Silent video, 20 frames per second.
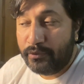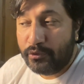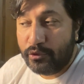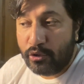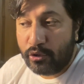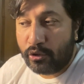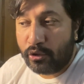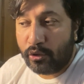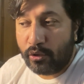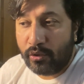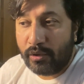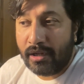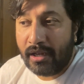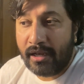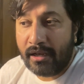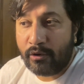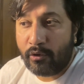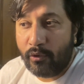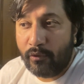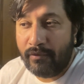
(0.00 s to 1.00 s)
जो
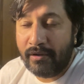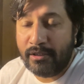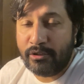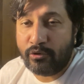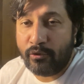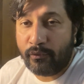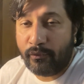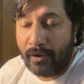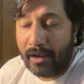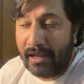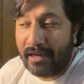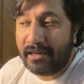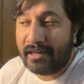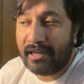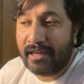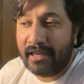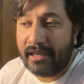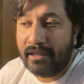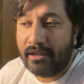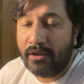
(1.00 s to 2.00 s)
कोरोना कोविड जो फैल
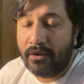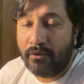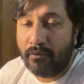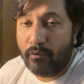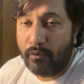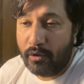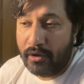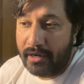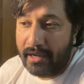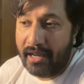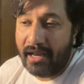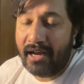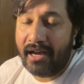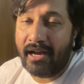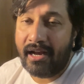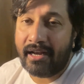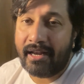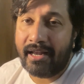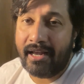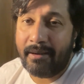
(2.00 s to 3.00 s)
रहा है वो नया
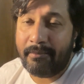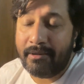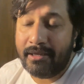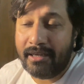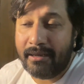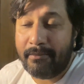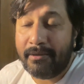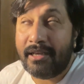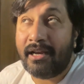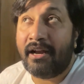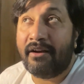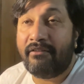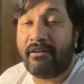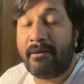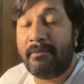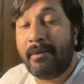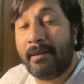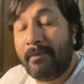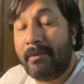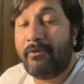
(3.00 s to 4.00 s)
आ गया है भैया भैया
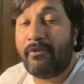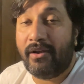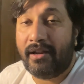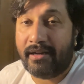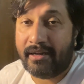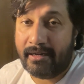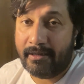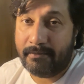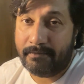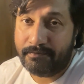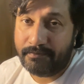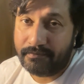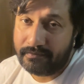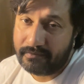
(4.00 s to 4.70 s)
हवा में भी फैल रहा है